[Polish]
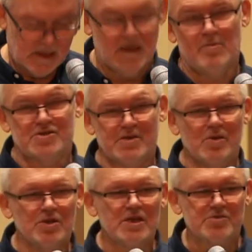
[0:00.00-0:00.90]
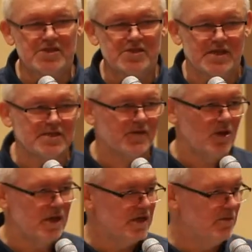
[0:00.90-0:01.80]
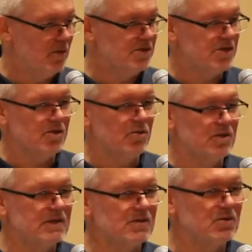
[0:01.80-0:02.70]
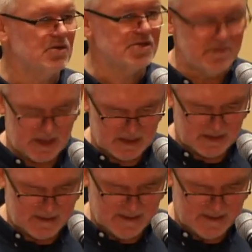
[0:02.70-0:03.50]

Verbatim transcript: i możemy o nich przeczytać w kolejnym odcinku listu do Rzymian.